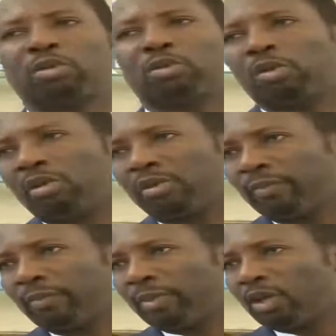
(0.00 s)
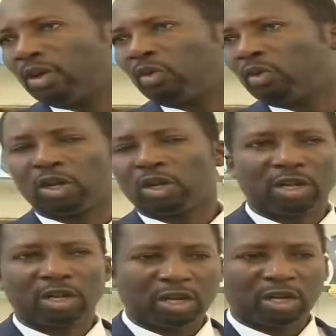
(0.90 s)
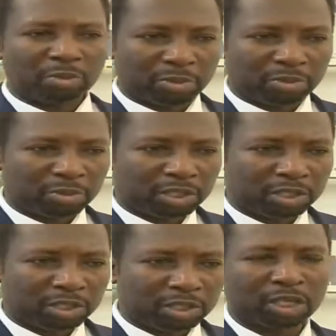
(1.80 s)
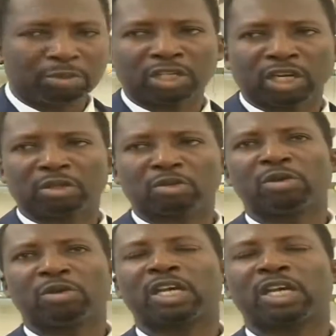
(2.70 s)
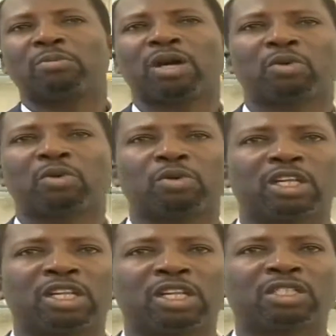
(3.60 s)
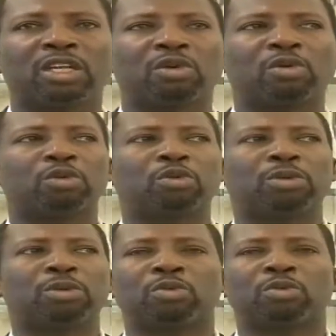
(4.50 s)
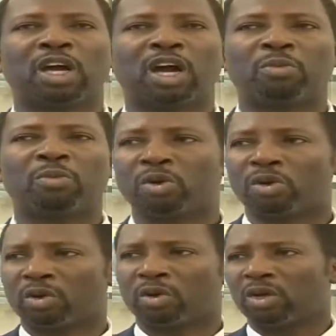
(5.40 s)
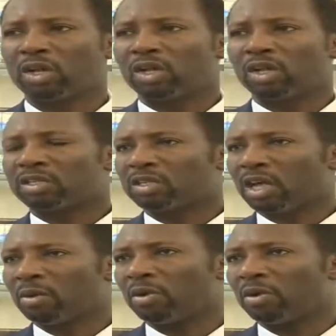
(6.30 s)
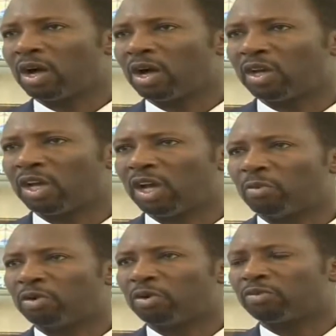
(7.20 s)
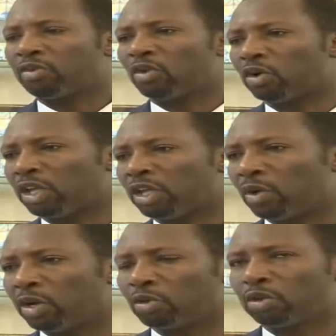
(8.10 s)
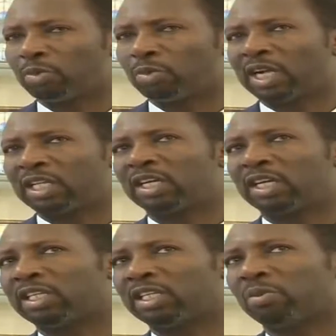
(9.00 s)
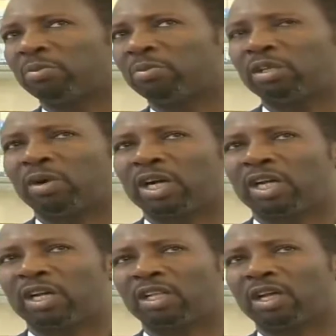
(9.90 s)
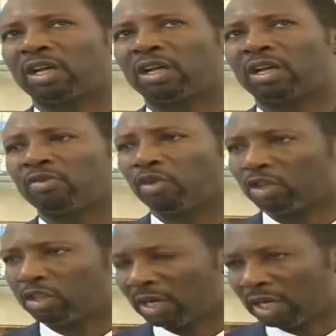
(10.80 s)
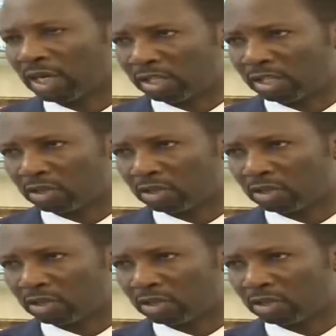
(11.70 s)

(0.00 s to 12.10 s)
على التول والمقبل من جمينا يمشي على التول لكن ما كل الناس ده يقودوا بس ويعملوا زخمة ويحمل فوضى ويكون بكان يعني يقبى مش البكان أنا فوضى بكان أنا